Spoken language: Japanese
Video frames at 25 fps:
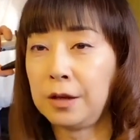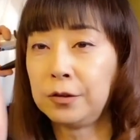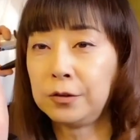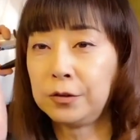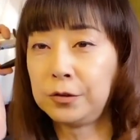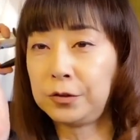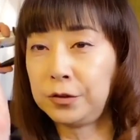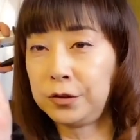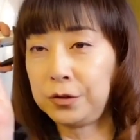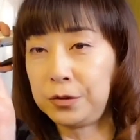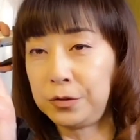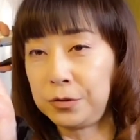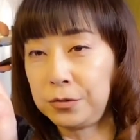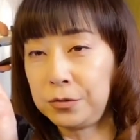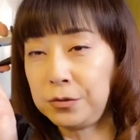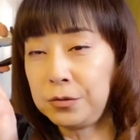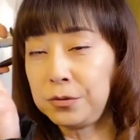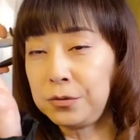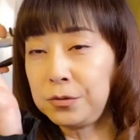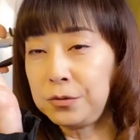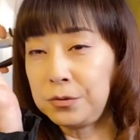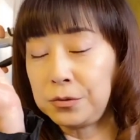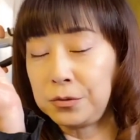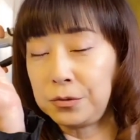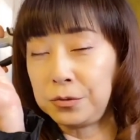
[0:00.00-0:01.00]

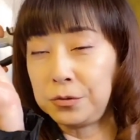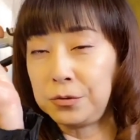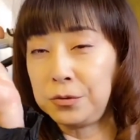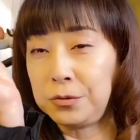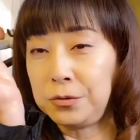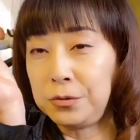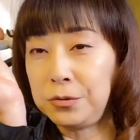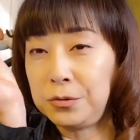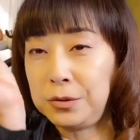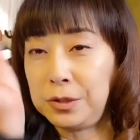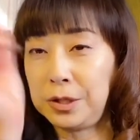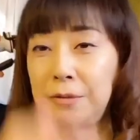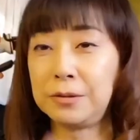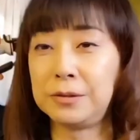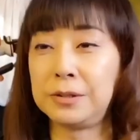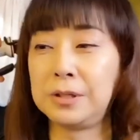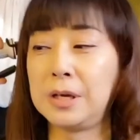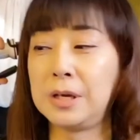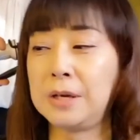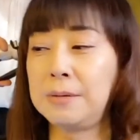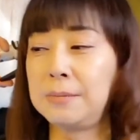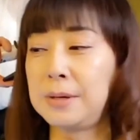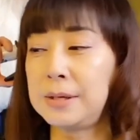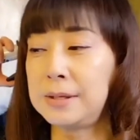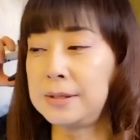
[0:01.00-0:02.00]
グーでござ
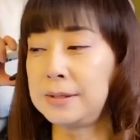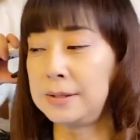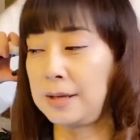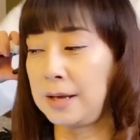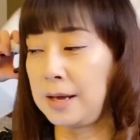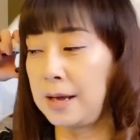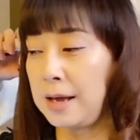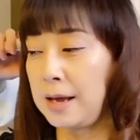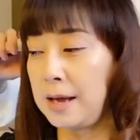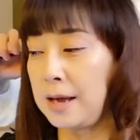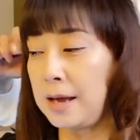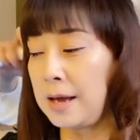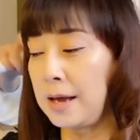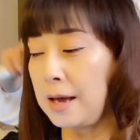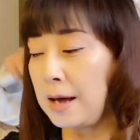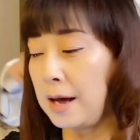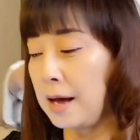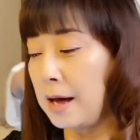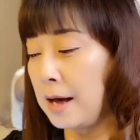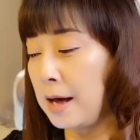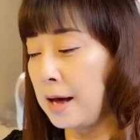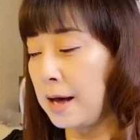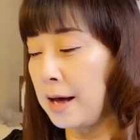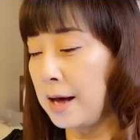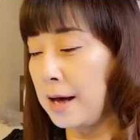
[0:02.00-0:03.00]
いますね
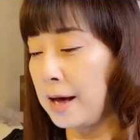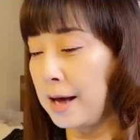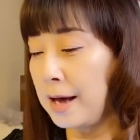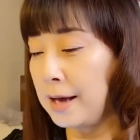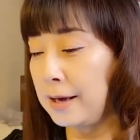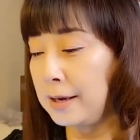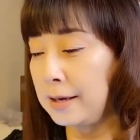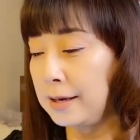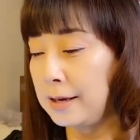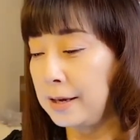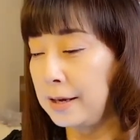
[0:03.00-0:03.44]
はい